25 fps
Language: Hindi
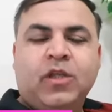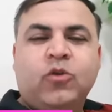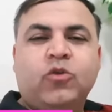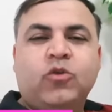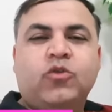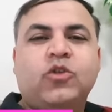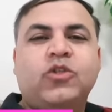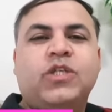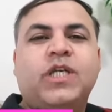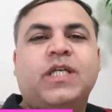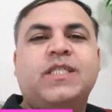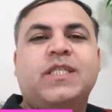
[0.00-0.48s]

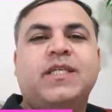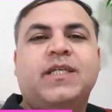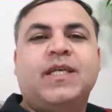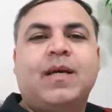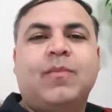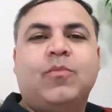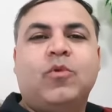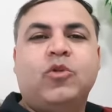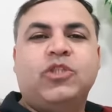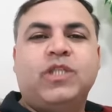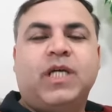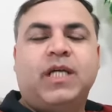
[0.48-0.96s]
दोस्तों जैसे कि
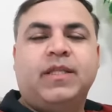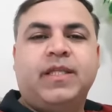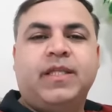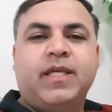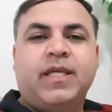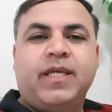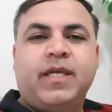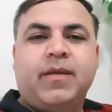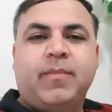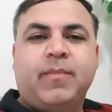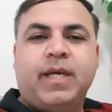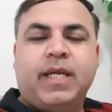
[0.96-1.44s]
आप लोग जानते
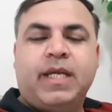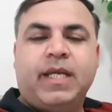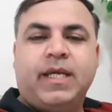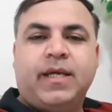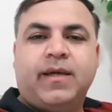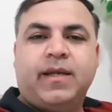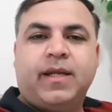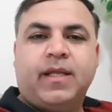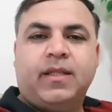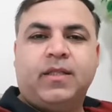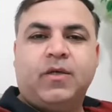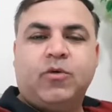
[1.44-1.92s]
हैं कि मैं
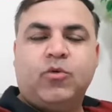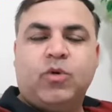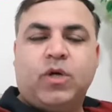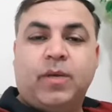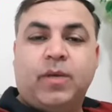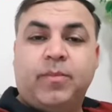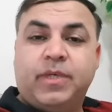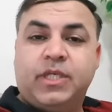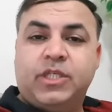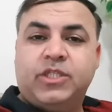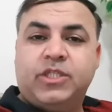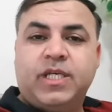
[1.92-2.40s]
लेकर आता हूं
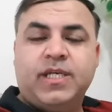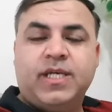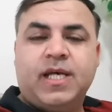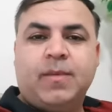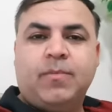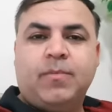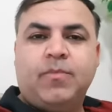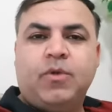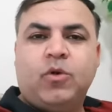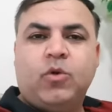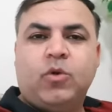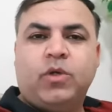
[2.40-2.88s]
हमेशा ही
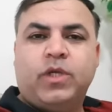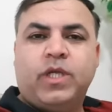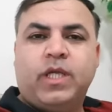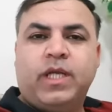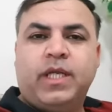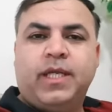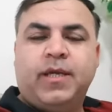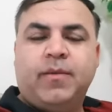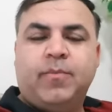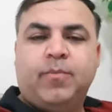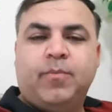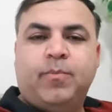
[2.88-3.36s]
आप लोगों के
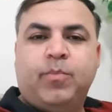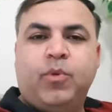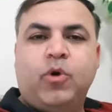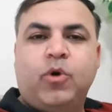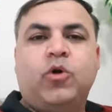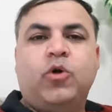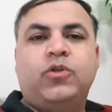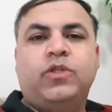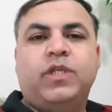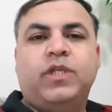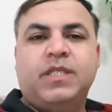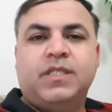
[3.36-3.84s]
लिए
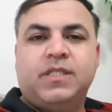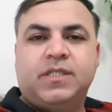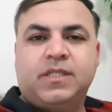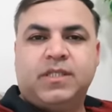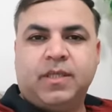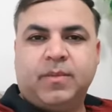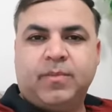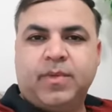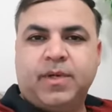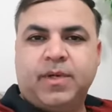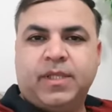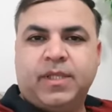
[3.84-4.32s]
बहुत ही
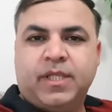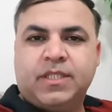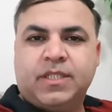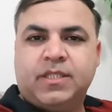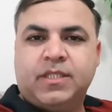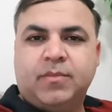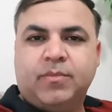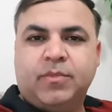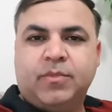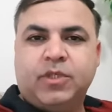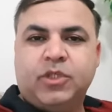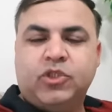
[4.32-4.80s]
जबरदस्त
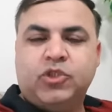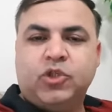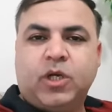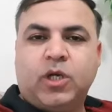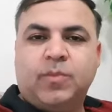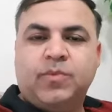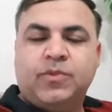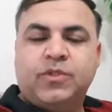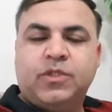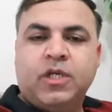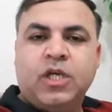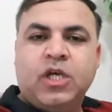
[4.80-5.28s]
किस्म की
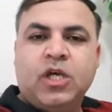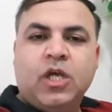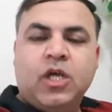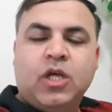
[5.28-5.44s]
जॉब्स